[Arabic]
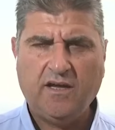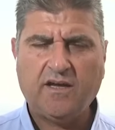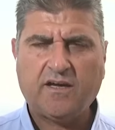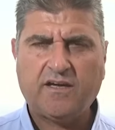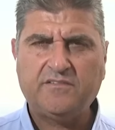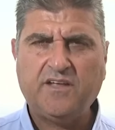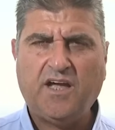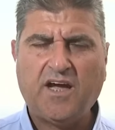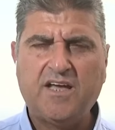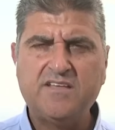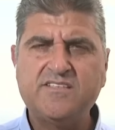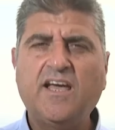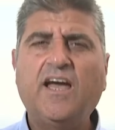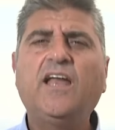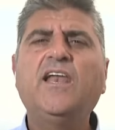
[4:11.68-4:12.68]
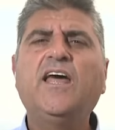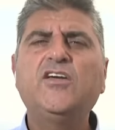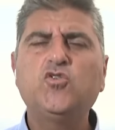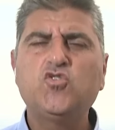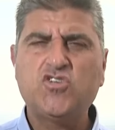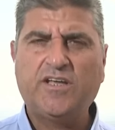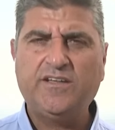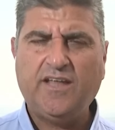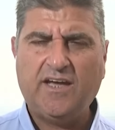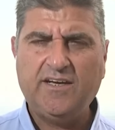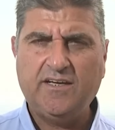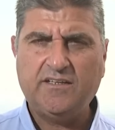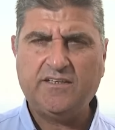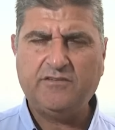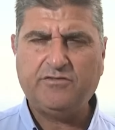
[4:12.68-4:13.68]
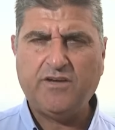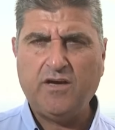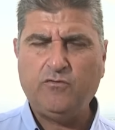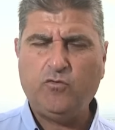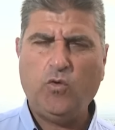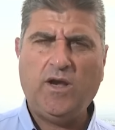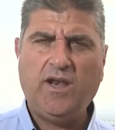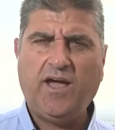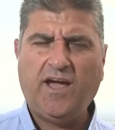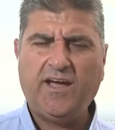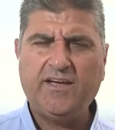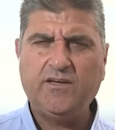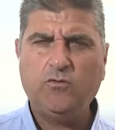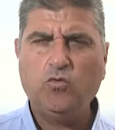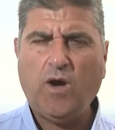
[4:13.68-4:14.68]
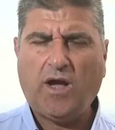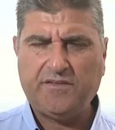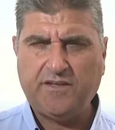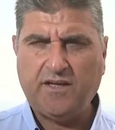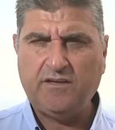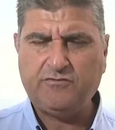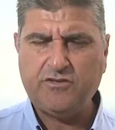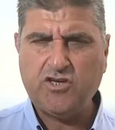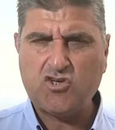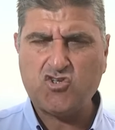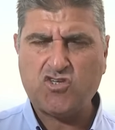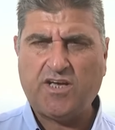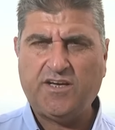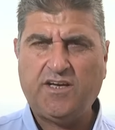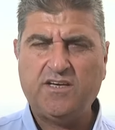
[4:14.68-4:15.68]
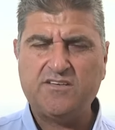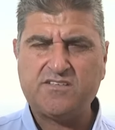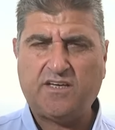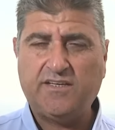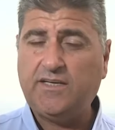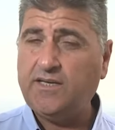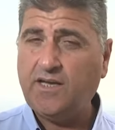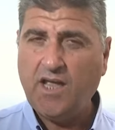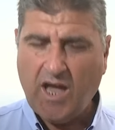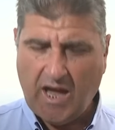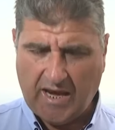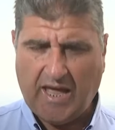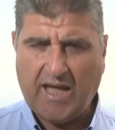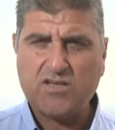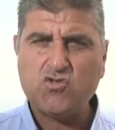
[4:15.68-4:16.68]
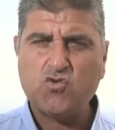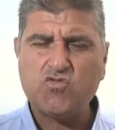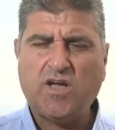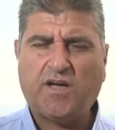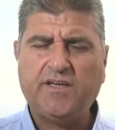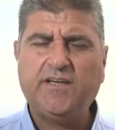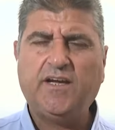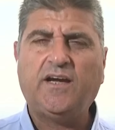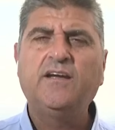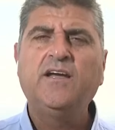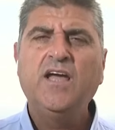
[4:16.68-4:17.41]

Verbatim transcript: آه، قطاع غزة لا يوجد أي التفاف ولا أي وحدة في الشارع الإسرائيلي العكس صحيح